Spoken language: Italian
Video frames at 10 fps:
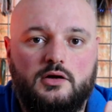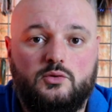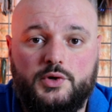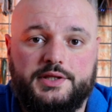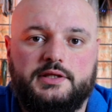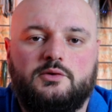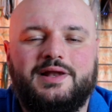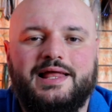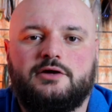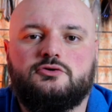Quindi
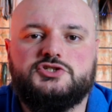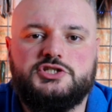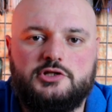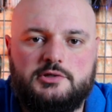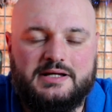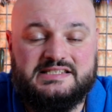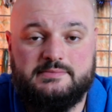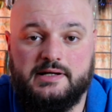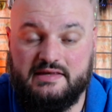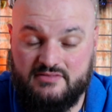qual è il consiglio di
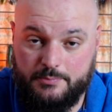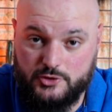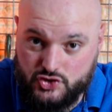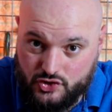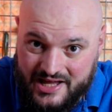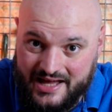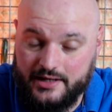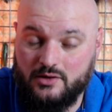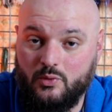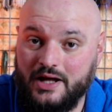massima che vi posso
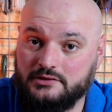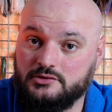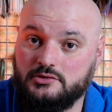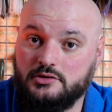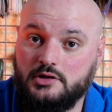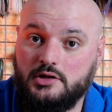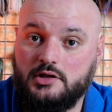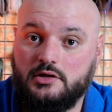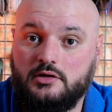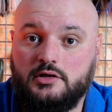dare quando
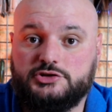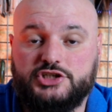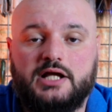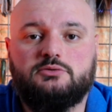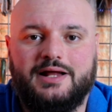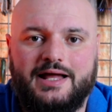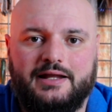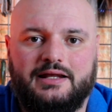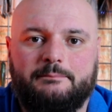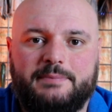eh, cercate una
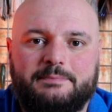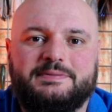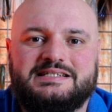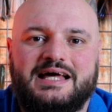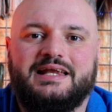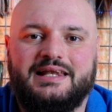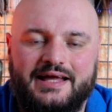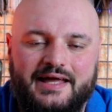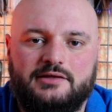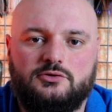canna per pescare in
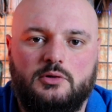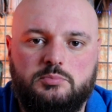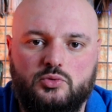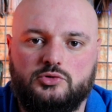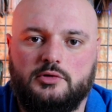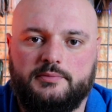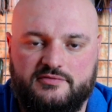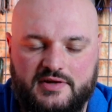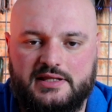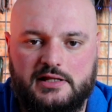laghetto, appunto, per
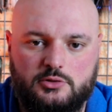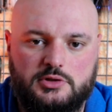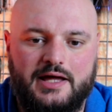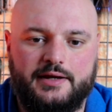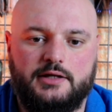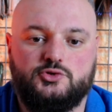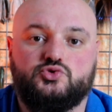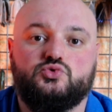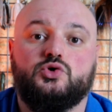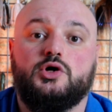fare della trotaria
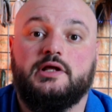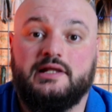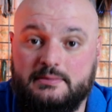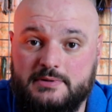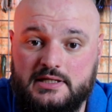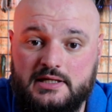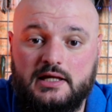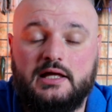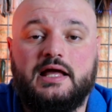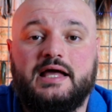sulle big,
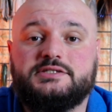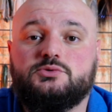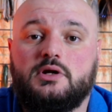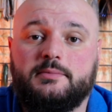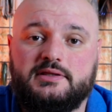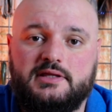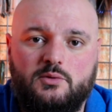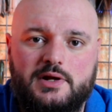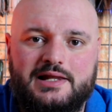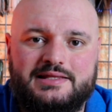è sicuramente
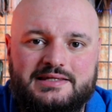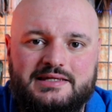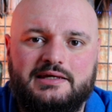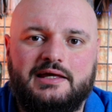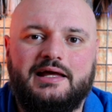quella di